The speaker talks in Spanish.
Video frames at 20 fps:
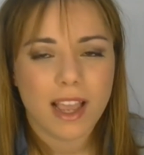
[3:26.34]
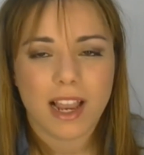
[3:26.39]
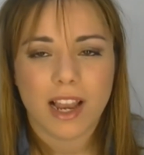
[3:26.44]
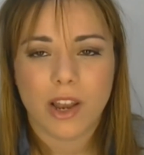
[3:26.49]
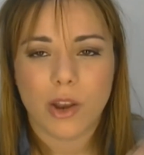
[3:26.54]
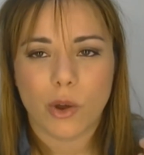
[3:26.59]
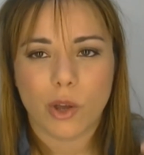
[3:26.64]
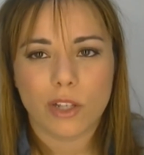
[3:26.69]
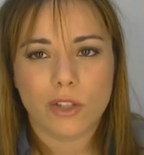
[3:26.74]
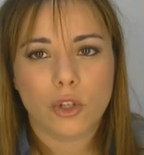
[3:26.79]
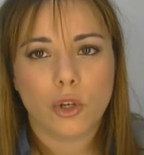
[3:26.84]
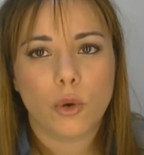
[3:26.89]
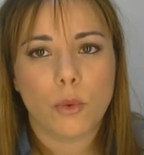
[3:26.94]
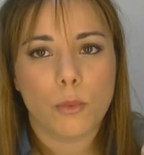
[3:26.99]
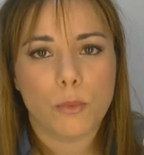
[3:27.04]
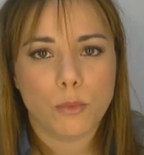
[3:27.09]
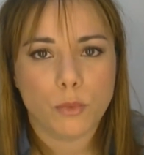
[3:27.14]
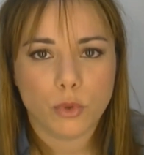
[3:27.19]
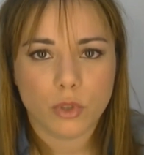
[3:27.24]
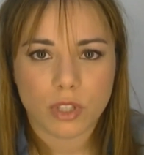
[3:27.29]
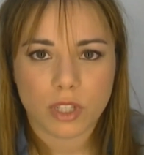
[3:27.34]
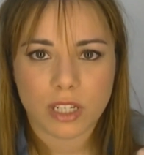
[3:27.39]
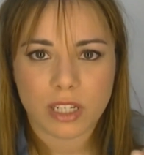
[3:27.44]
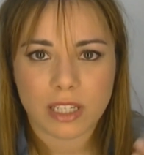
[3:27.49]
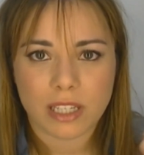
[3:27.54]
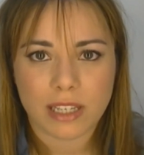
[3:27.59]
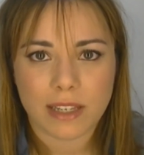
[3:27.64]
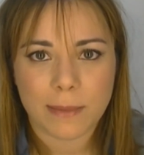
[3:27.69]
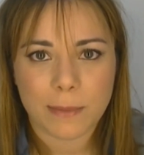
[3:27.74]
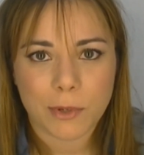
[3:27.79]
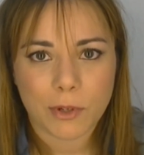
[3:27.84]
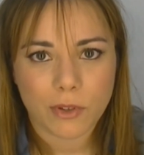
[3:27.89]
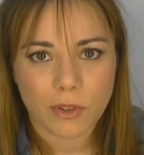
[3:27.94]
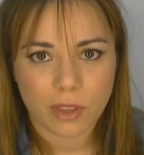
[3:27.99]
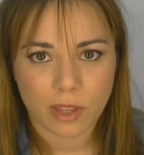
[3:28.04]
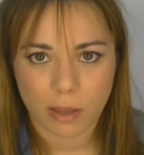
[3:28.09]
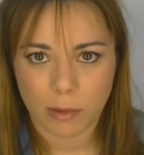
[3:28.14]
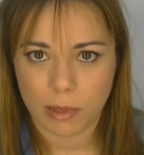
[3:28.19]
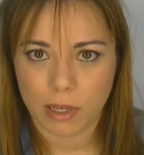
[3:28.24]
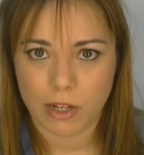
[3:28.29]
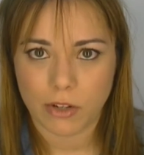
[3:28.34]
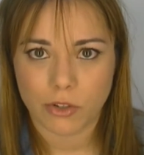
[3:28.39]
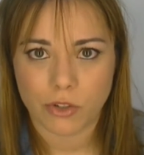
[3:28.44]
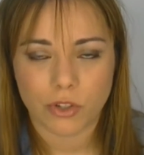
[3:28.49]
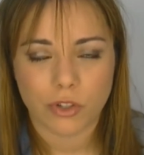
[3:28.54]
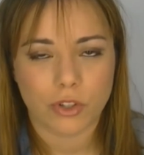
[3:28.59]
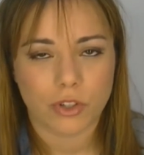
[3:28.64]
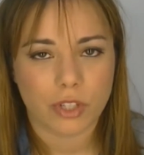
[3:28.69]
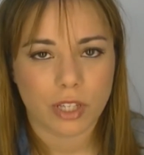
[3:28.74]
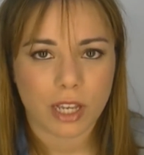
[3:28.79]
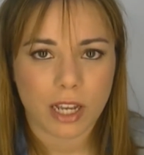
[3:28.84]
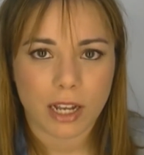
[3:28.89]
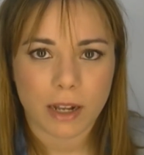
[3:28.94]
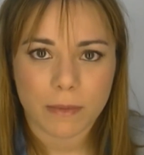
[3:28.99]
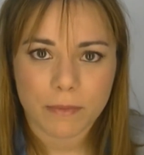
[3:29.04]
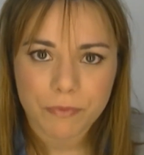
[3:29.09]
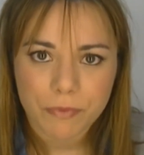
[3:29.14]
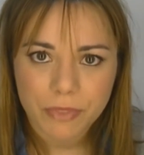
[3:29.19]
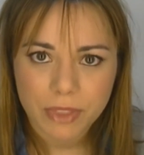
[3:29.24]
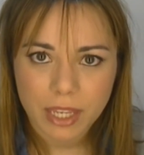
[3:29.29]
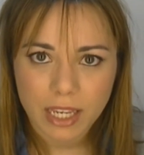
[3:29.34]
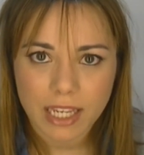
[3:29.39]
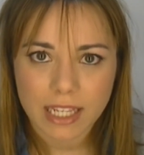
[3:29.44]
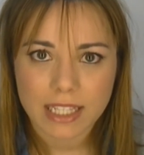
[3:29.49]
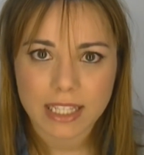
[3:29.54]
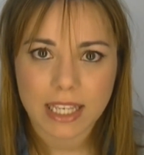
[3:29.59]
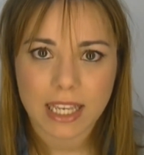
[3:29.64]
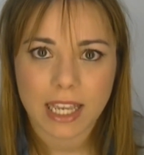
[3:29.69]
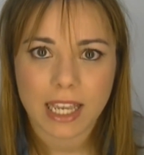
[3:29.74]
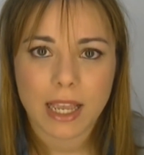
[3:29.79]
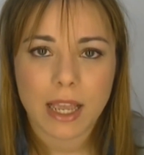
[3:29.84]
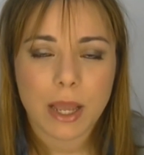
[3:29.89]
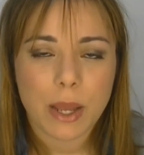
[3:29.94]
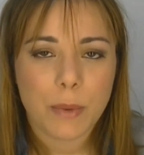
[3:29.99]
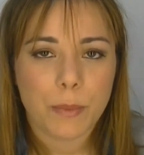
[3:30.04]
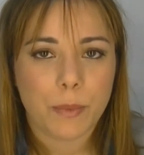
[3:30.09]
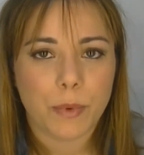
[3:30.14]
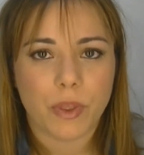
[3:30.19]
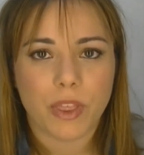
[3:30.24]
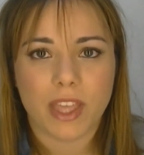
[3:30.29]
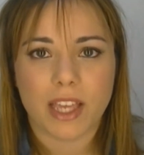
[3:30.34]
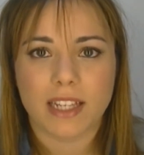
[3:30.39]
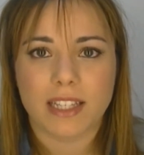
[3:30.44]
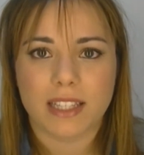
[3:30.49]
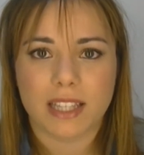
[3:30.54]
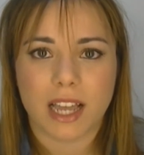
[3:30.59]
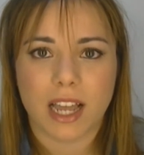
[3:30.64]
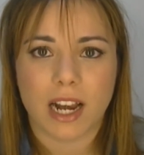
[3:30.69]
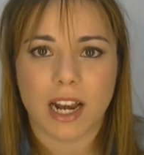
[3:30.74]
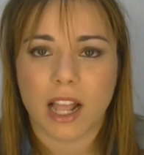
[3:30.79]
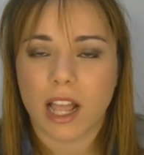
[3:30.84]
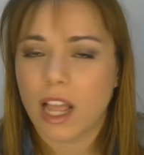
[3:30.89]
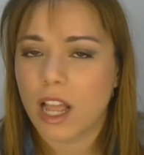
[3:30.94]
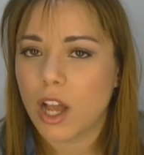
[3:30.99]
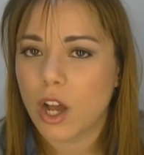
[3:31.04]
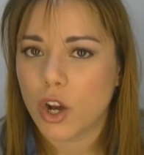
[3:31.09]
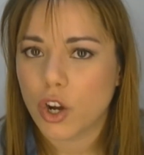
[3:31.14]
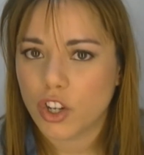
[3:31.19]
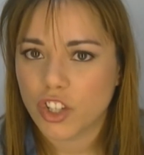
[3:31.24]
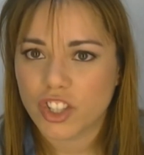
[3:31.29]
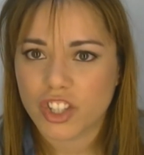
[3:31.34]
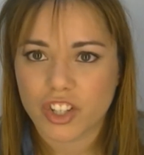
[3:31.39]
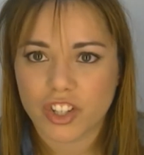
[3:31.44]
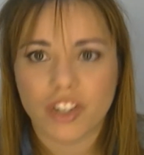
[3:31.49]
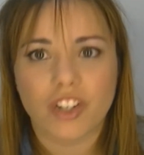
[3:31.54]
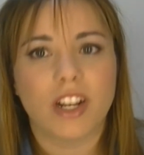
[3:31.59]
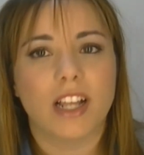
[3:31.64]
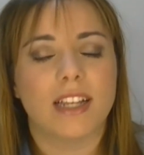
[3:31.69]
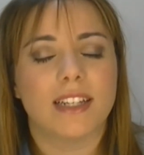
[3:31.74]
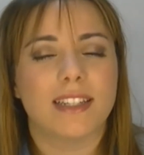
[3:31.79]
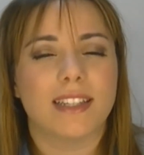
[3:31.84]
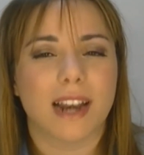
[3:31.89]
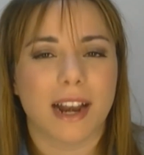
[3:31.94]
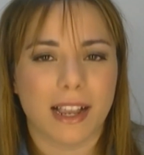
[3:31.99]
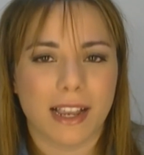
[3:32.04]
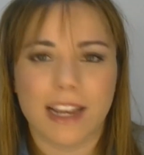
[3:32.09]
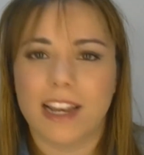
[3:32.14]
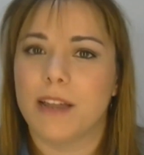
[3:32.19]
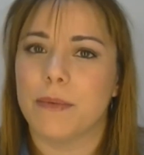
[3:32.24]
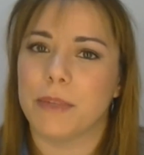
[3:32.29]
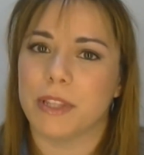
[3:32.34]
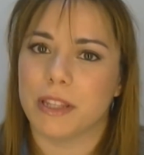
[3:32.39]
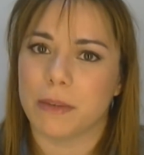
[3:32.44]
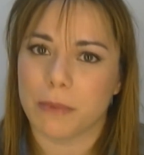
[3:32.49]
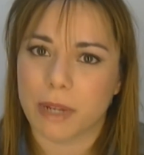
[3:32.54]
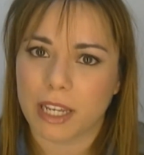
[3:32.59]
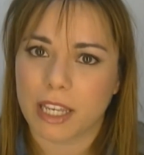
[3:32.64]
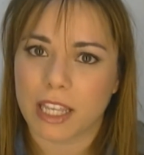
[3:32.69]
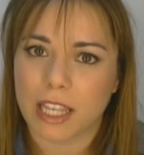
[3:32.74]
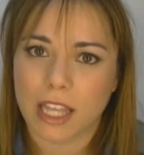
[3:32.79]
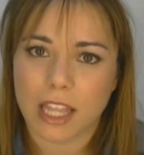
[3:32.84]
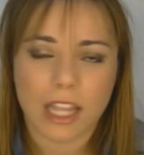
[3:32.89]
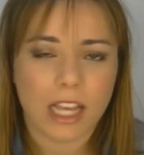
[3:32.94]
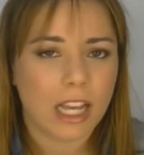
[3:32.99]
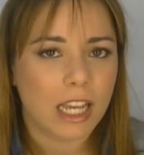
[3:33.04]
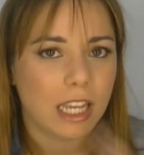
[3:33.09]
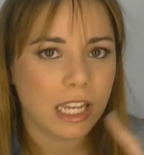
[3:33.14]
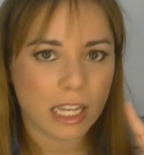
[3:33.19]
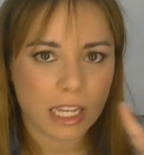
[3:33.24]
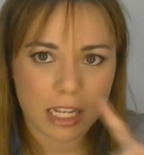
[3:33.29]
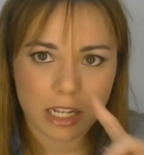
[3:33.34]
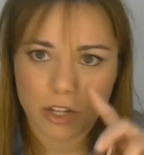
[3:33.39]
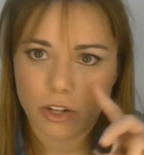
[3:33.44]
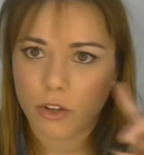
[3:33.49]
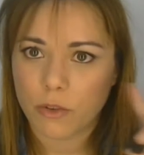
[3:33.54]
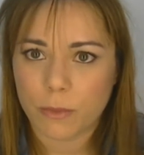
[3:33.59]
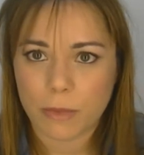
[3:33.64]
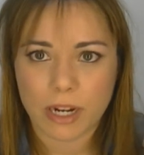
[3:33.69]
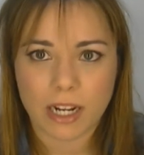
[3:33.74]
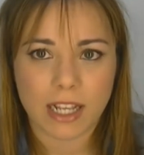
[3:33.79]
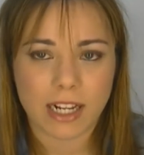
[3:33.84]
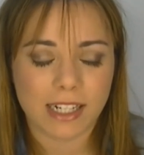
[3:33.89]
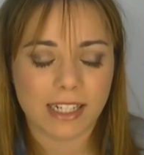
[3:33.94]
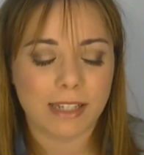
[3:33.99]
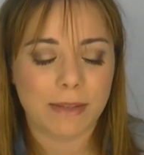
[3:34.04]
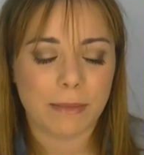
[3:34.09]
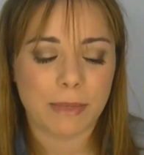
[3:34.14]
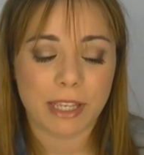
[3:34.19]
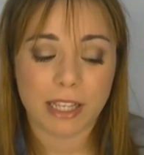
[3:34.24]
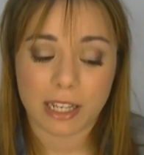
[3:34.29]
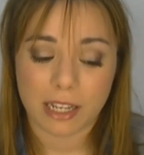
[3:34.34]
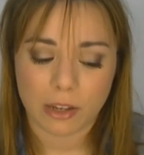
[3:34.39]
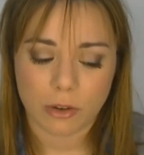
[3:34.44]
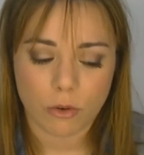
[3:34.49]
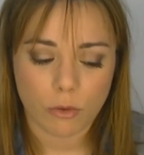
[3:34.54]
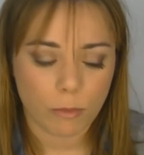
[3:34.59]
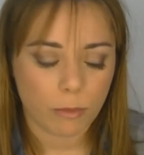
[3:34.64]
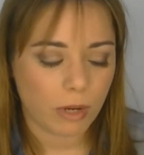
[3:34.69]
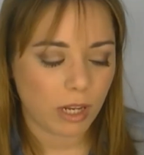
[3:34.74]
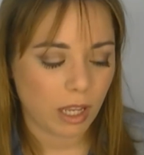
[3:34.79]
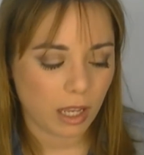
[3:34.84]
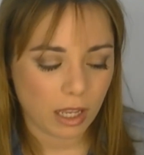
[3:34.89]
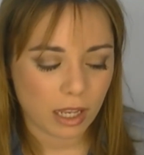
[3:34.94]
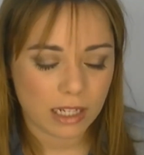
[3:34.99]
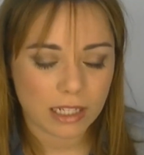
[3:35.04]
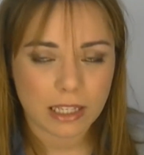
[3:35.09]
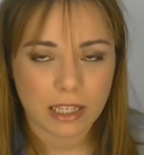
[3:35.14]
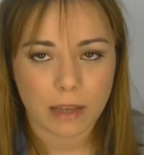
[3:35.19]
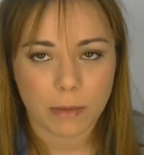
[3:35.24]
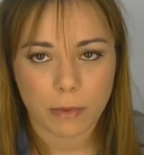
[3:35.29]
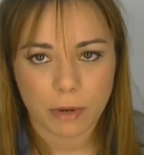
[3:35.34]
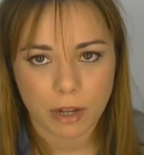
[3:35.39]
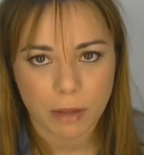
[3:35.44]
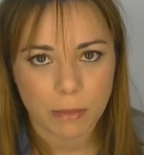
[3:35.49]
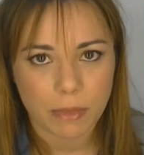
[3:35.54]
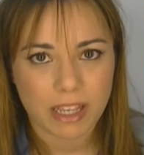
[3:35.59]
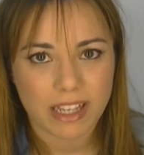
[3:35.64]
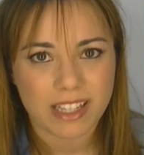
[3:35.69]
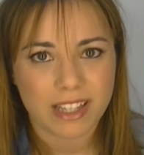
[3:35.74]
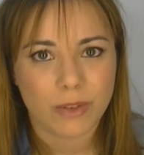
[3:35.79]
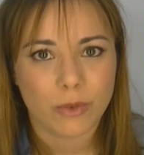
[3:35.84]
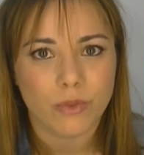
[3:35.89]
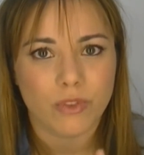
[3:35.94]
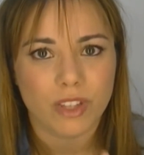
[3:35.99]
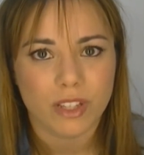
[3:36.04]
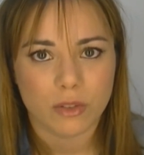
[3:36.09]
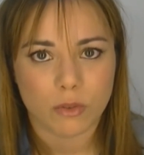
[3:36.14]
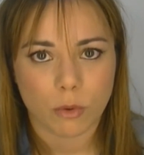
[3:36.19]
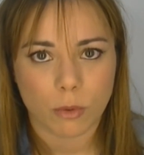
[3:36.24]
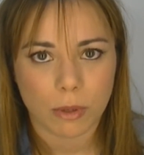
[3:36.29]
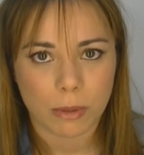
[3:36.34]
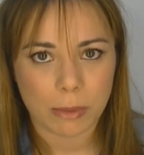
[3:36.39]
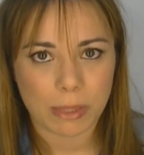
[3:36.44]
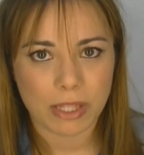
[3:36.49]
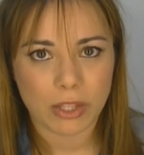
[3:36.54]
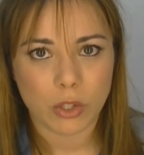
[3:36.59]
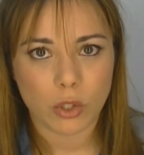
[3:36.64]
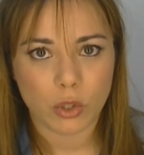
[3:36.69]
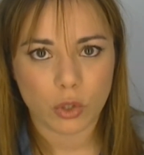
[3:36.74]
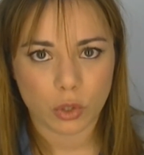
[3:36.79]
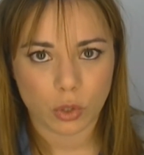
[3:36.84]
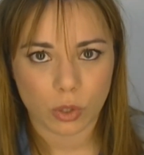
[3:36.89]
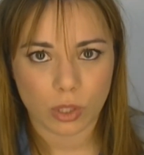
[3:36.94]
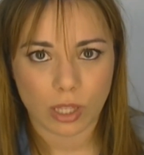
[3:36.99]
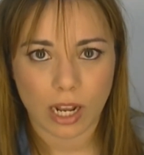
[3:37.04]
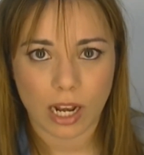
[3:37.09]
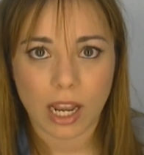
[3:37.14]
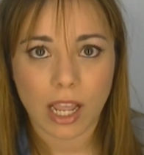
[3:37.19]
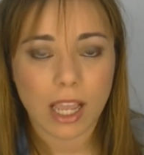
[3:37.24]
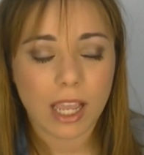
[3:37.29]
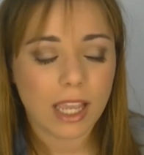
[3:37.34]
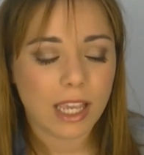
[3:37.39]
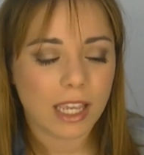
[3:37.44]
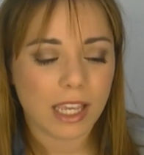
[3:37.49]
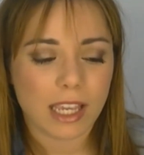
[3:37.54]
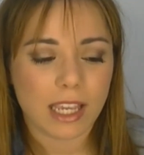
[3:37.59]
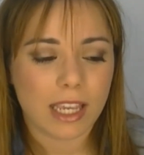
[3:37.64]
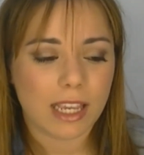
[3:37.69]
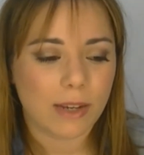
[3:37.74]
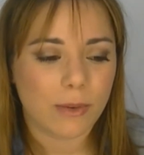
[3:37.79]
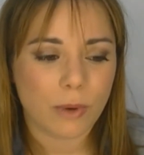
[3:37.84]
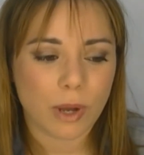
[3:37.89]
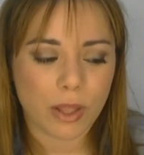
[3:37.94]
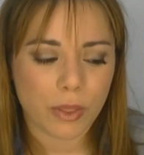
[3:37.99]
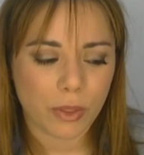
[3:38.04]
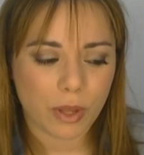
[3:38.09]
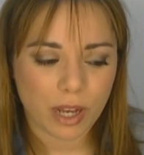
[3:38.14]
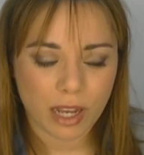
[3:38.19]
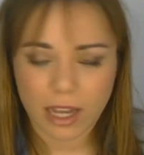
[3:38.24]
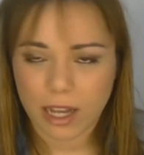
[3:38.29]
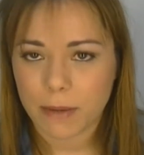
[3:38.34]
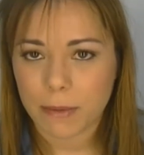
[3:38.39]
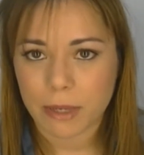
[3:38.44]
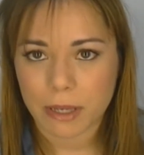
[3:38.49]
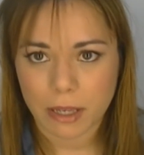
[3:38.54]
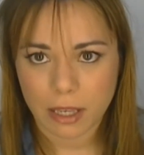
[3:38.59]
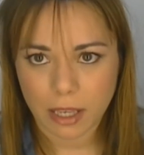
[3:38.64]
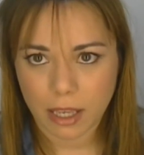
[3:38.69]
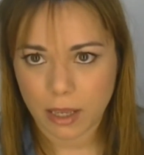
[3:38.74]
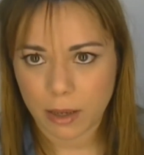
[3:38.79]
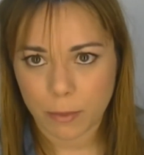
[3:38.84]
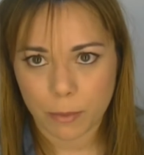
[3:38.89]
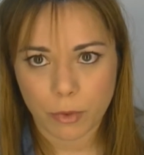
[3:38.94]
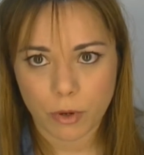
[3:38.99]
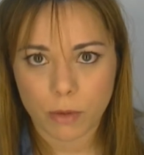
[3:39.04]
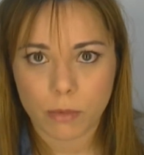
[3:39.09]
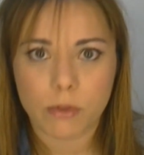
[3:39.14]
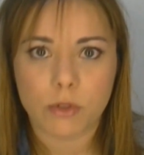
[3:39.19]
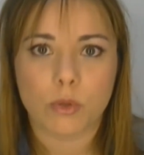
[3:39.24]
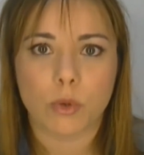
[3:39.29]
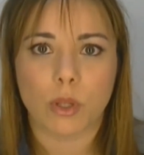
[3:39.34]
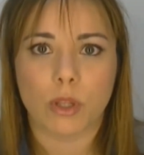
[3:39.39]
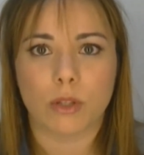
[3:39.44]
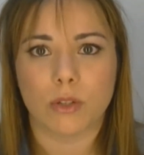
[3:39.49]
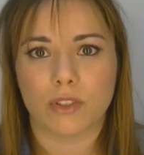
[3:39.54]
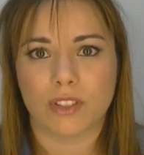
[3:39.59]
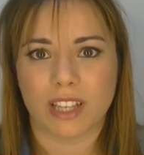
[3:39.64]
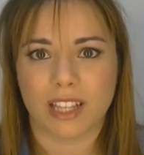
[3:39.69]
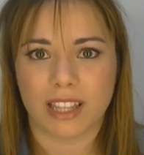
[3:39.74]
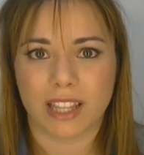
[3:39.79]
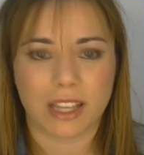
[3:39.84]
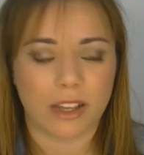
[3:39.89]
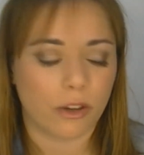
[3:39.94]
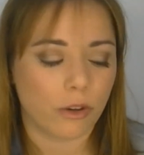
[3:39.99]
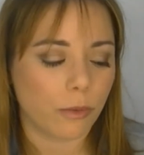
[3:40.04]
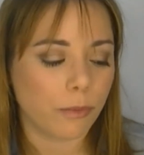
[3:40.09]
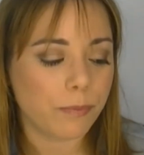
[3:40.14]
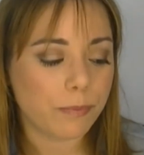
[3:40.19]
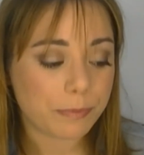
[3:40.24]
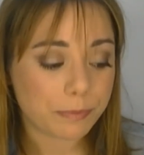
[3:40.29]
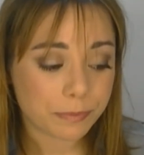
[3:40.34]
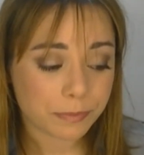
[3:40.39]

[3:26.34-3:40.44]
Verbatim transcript: lo he hecho muchísimo de menos. O sea, es que podía estar 8 horas tranquilamente maquillada y no marcárseme ningún pliegue, así que para mí ha sido un descubrimiento total. Y cuando acabe eh, polvos sueltos que tengo